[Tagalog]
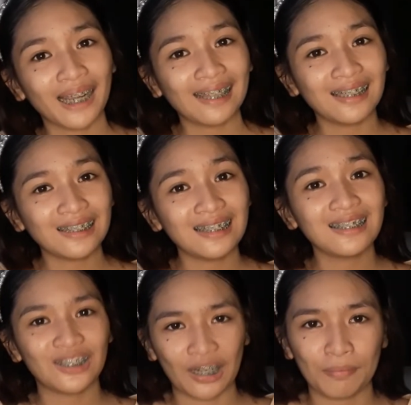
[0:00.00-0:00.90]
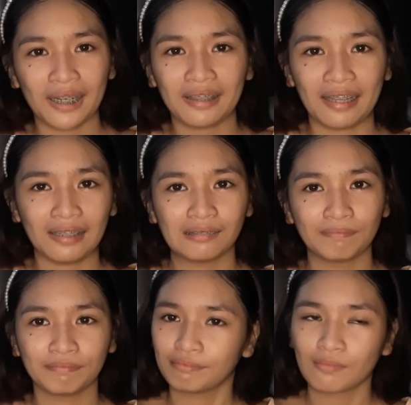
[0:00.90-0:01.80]
Maganda din siya. Maganda.
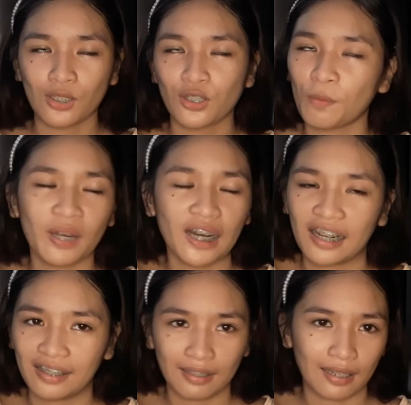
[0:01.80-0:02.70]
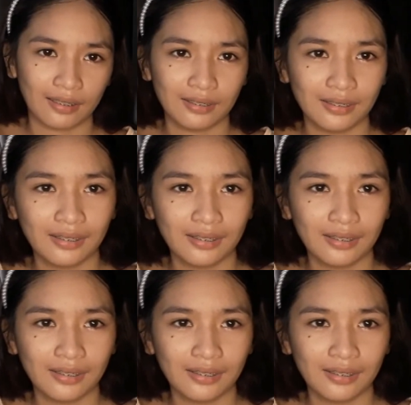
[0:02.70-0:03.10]
Sobrang ganda.